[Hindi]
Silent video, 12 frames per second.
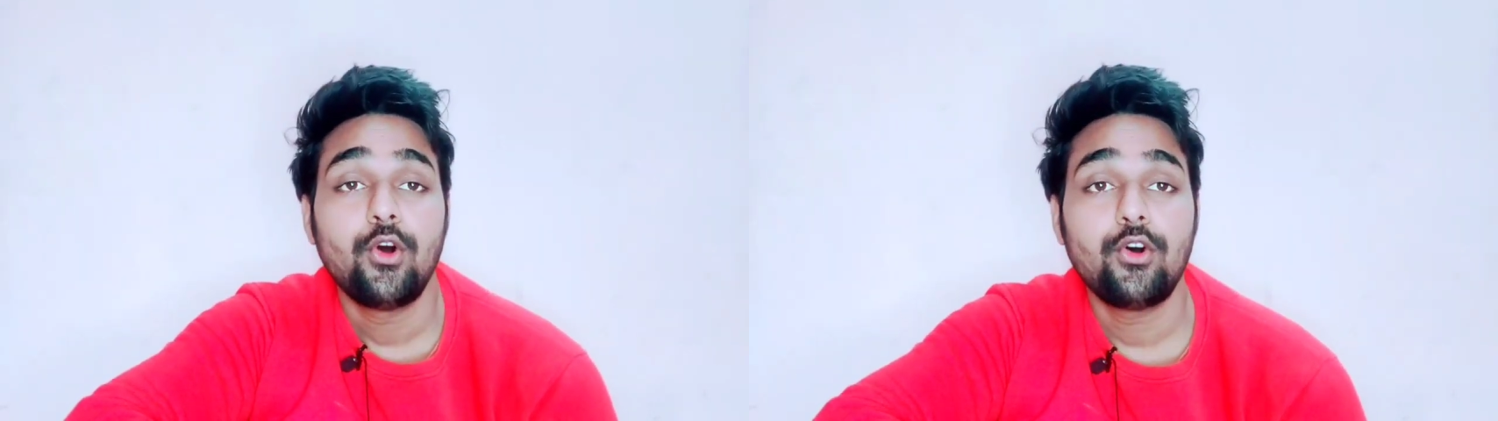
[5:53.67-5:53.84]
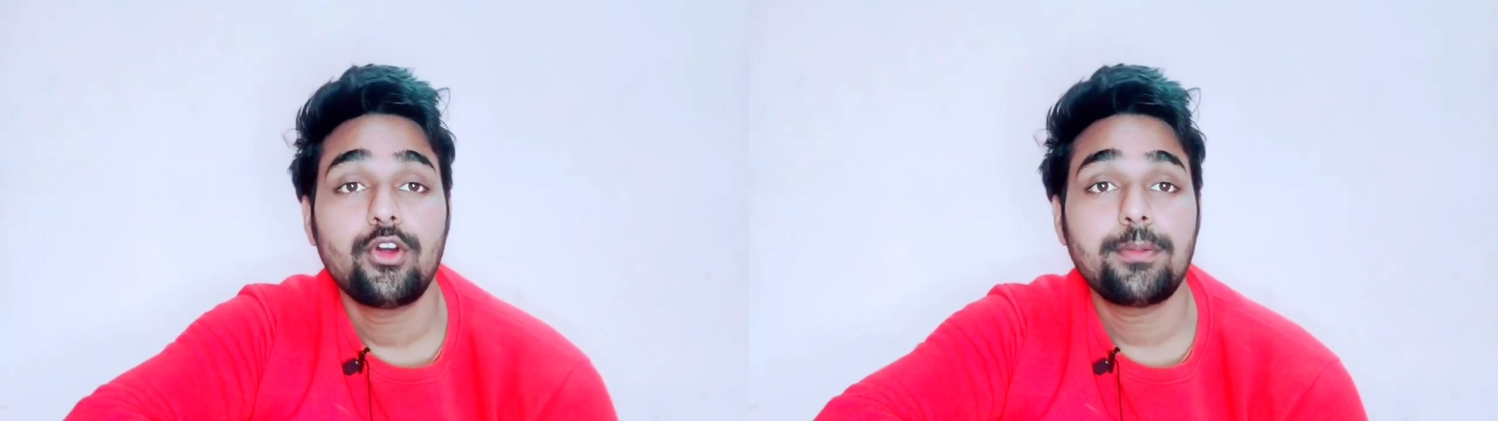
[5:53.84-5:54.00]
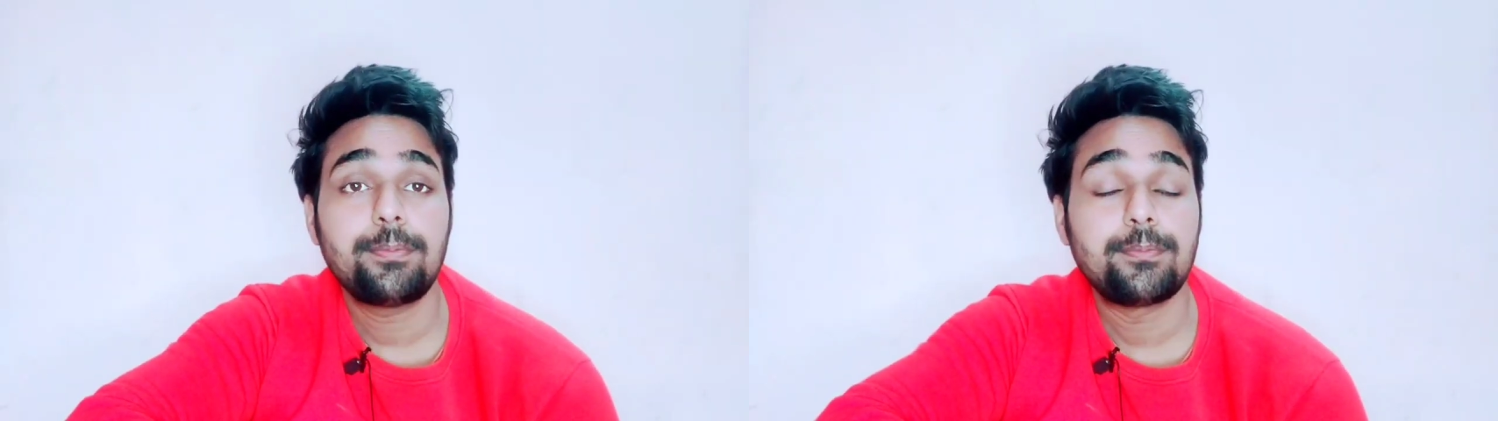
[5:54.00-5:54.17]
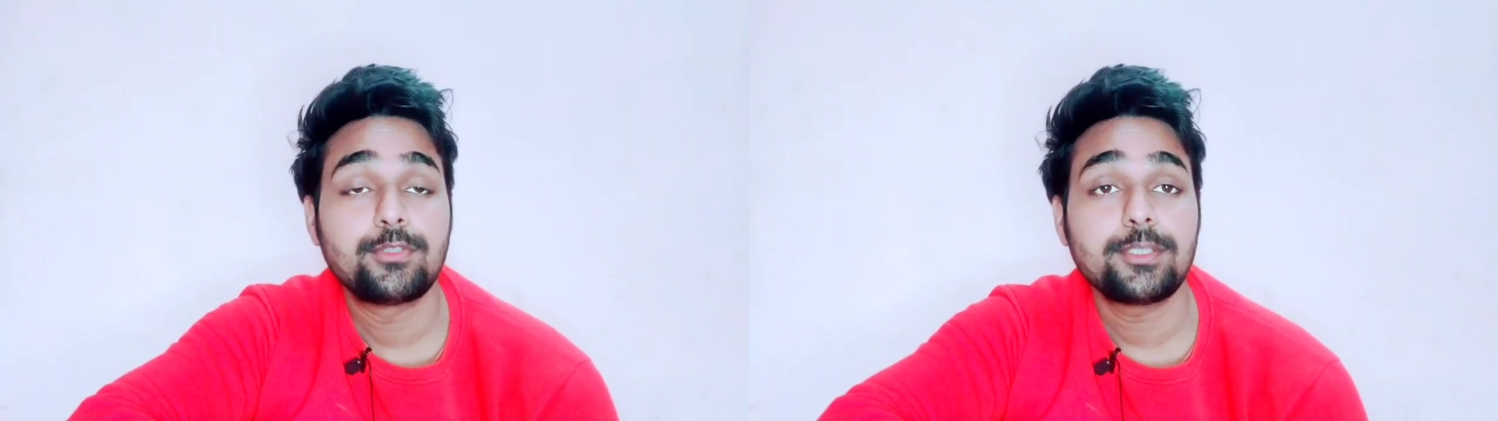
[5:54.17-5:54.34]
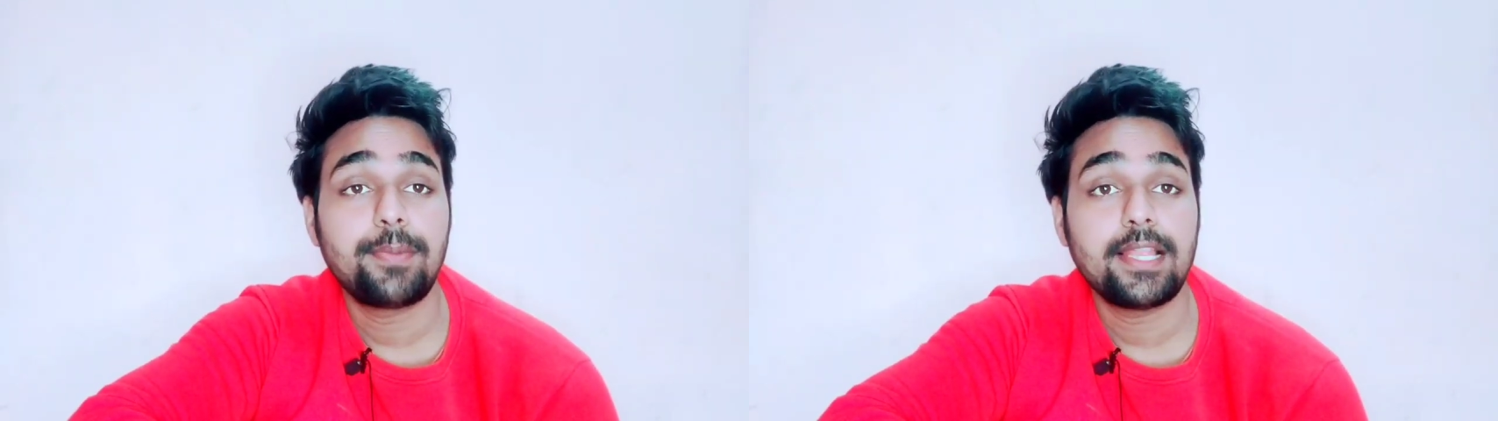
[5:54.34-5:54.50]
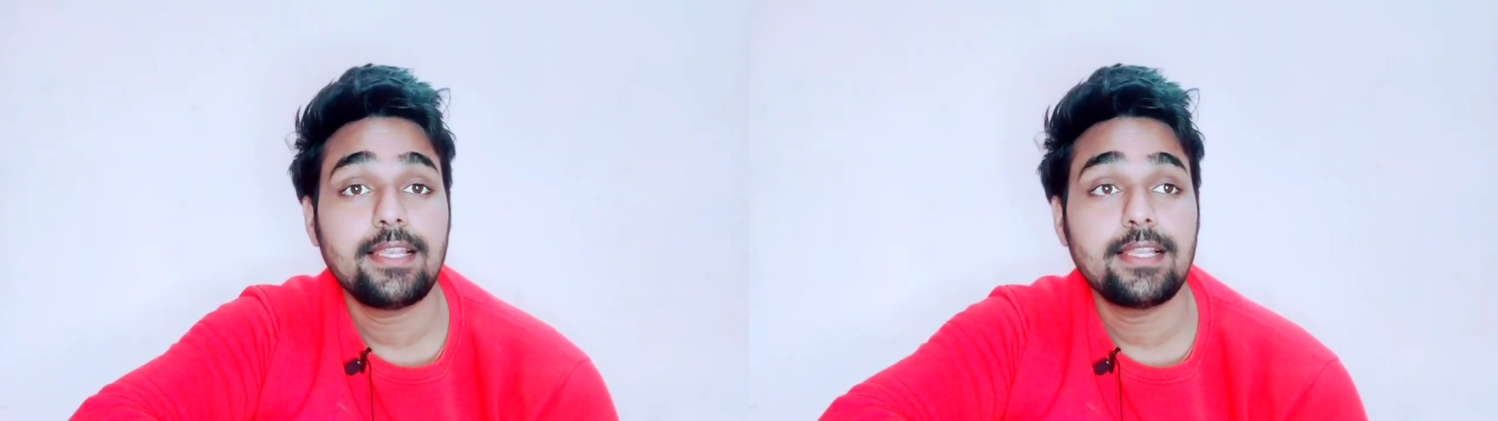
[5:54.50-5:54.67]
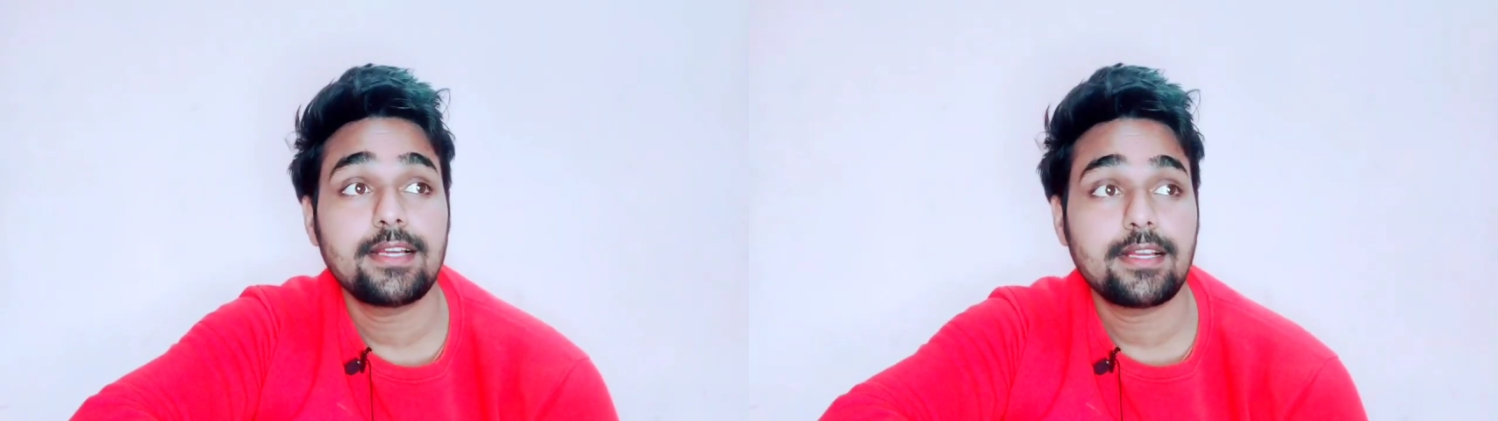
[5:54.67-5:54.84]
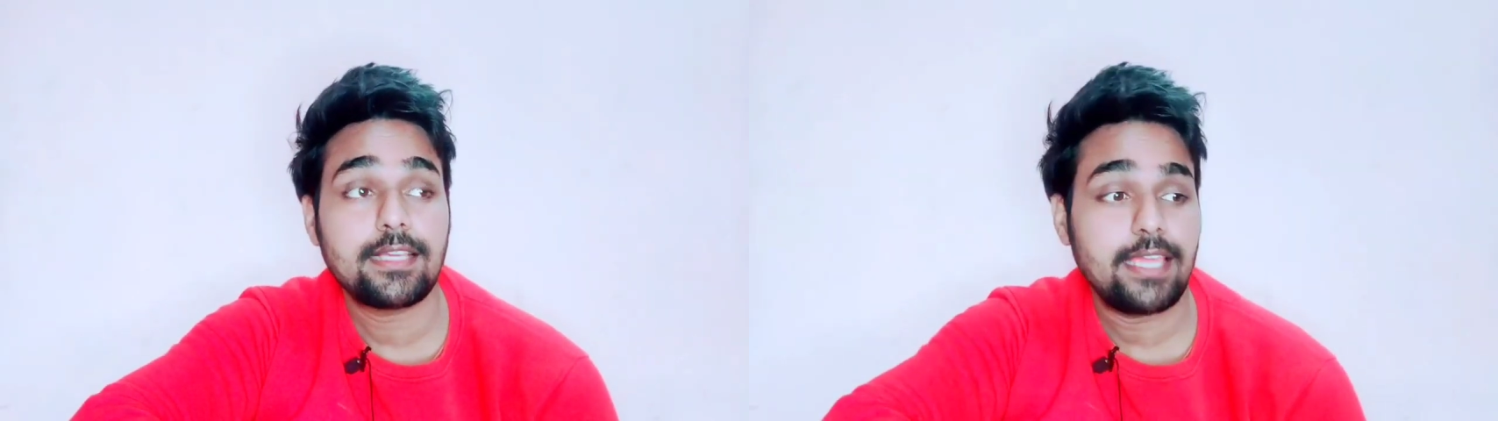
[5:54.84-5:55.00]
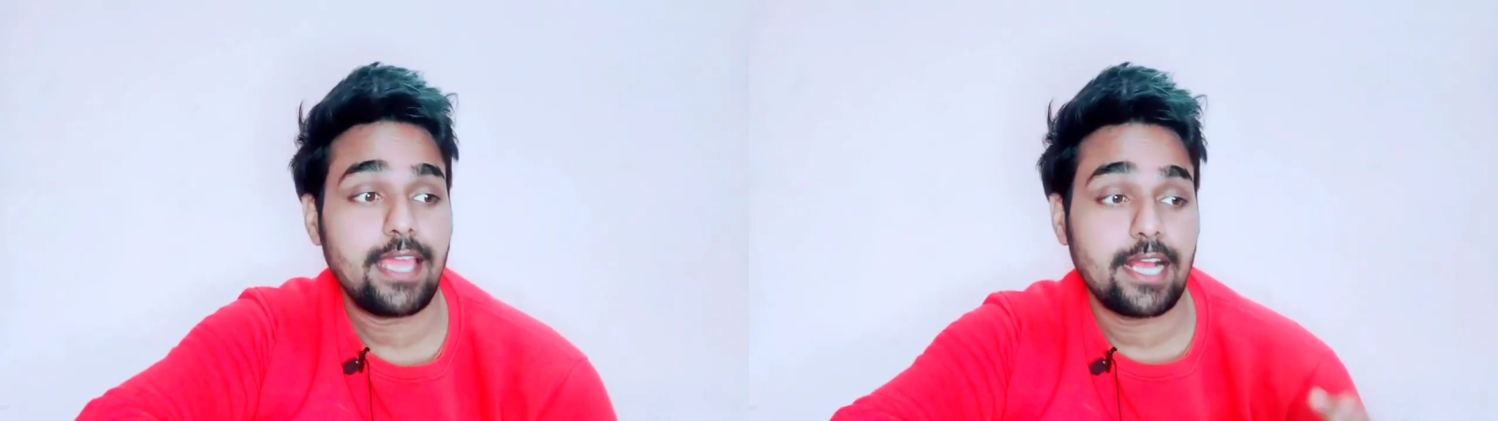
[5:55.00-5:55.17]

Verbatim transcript: और मुझे पहले लगा कि